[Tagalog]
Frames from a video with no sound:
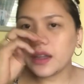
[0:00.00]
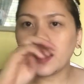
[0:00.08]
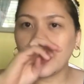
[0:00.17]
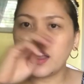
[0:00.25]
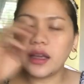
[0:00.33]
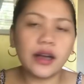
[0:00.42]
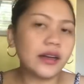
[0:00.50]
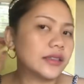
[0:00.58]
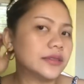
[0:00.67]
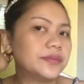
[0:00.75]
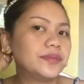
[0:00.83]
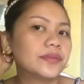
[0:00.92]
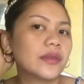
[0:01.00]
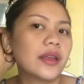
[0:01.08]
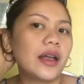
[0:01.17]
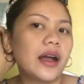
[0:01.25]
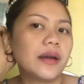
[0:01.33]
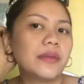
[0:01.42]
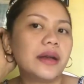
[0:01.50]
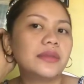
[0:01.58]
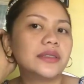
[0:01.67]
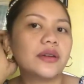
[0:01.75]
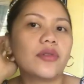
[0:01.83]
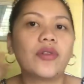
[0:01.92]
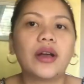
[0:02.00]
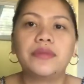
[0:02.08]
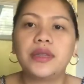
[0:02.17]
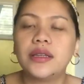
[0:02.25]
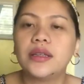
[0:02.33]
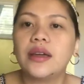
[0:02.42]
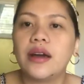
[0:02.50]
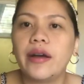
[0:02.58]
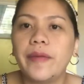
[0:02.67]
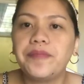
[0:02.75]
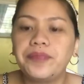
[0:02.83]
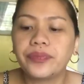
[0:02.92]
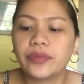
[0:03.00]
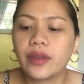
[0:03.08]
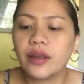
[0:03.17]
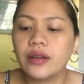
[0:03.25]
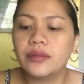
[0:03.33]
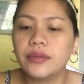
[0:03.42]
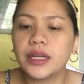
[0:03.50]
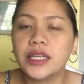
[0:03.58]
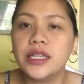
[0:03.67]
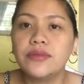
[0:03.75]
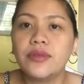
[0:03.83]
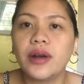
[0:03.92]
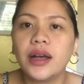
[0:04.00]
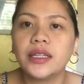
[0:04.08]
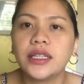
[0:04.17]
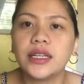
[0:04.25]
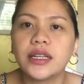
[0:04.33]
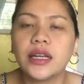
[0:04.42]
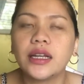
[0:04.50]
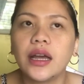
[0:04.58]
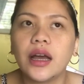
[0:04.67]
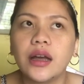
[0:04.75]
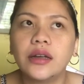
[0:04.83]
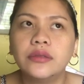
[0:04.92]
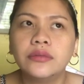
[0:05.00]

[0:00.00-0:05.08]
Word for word: Kay ang ang mama sa akong amiga maghimo ani kada